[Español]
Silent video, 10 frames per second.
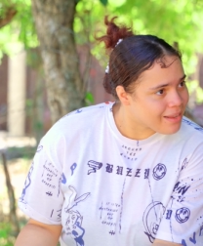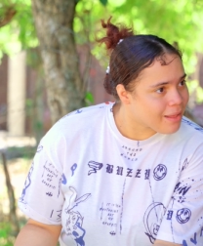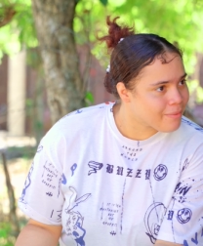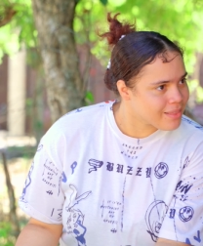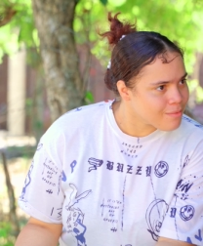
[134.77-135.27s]
que
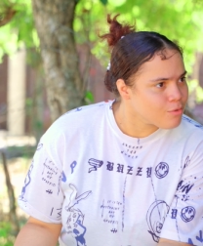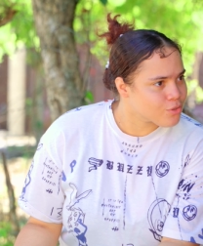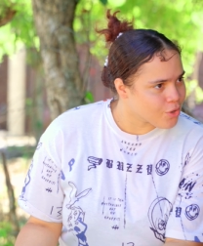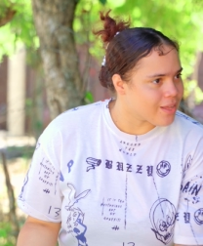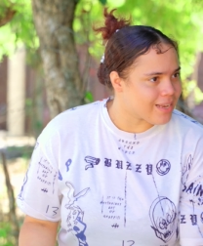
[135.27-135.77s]
la vendemos
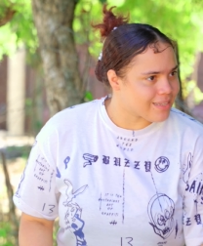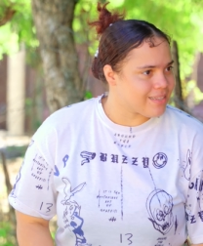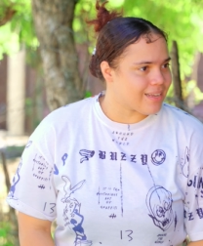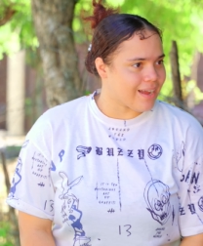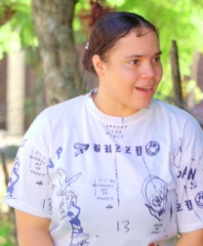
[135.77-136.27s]
todas las
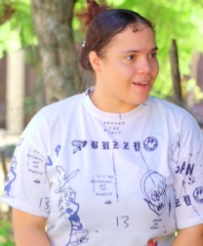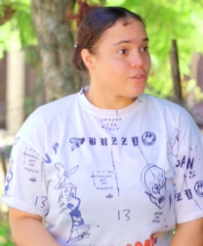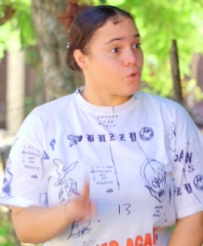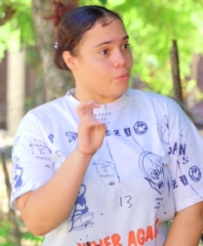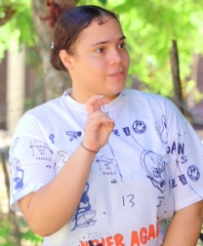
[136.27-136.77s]
naranjas,
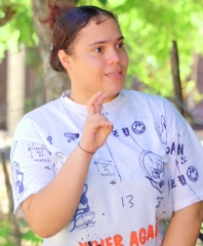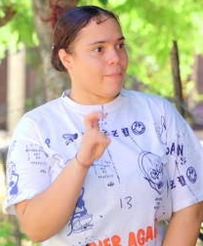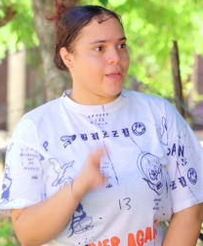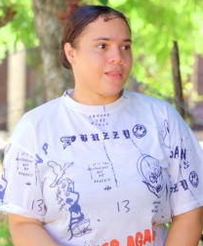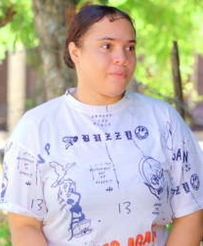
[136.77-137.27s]

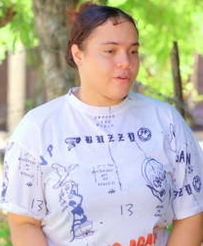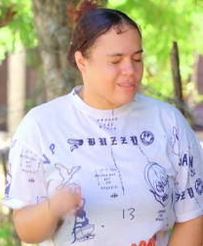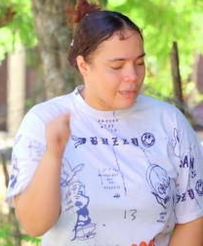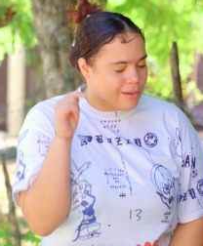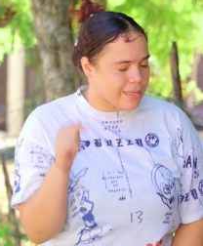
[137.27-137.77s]
supuestamente, porque tú
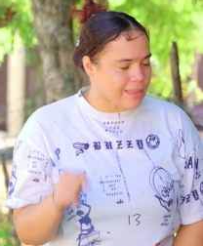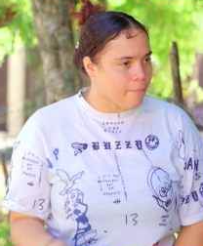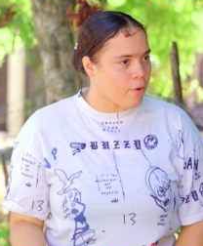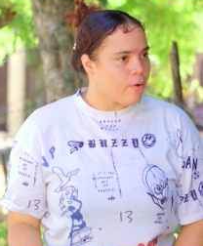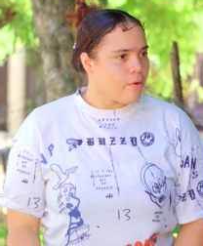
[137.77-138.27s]
sabes que
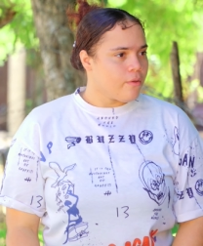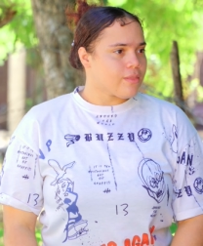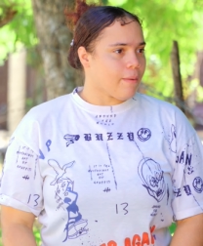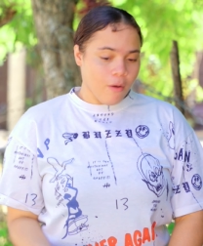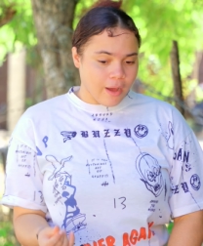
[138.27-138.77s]
estamos,
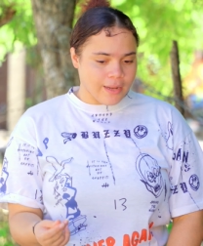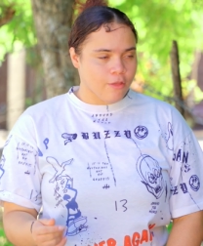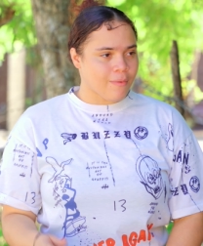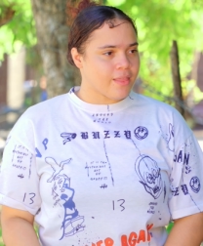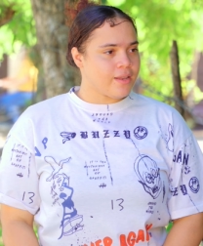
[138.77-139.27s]
estamos
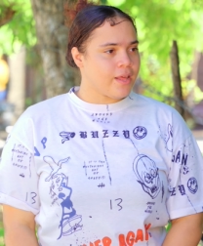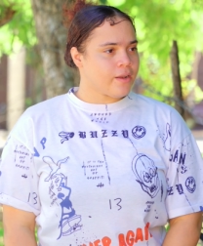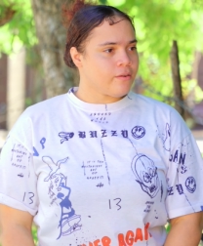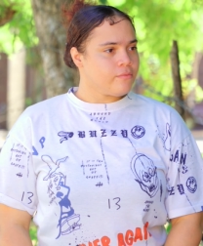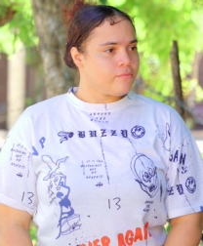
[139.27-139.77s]
ganando más dinero.